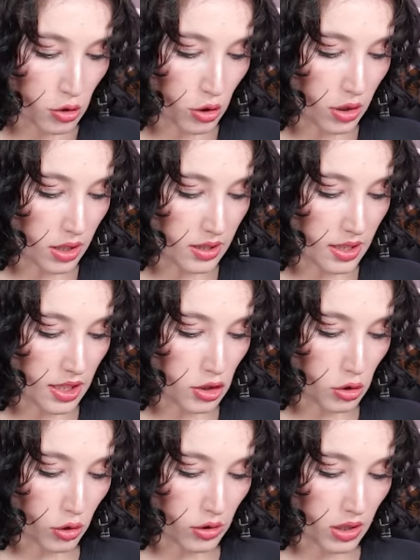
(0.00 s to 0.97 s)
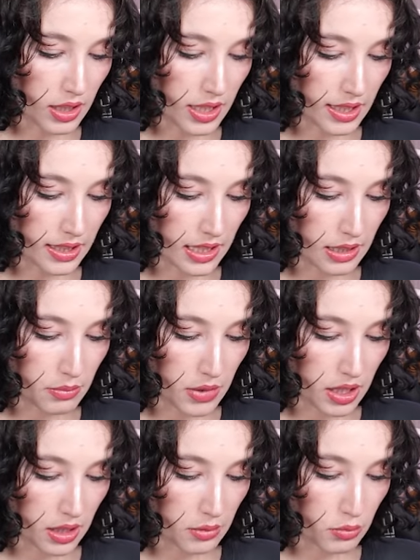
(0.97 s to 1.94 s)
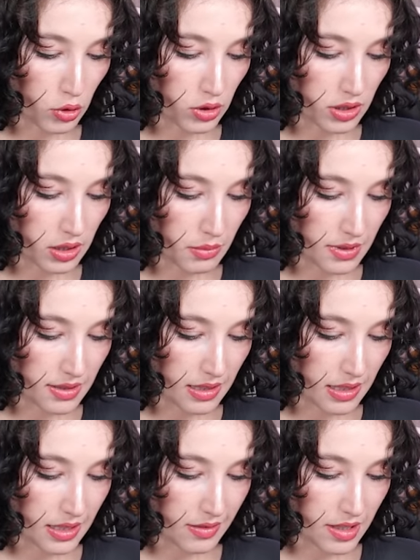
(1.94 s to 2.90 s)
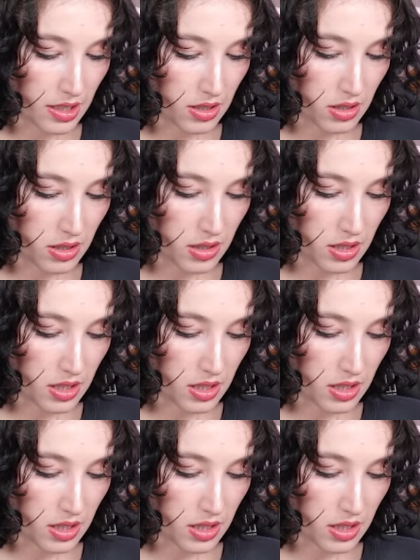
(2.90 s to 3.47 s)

Şöyle değişik odalara girelim bakalım. Bu odada mesela ne var?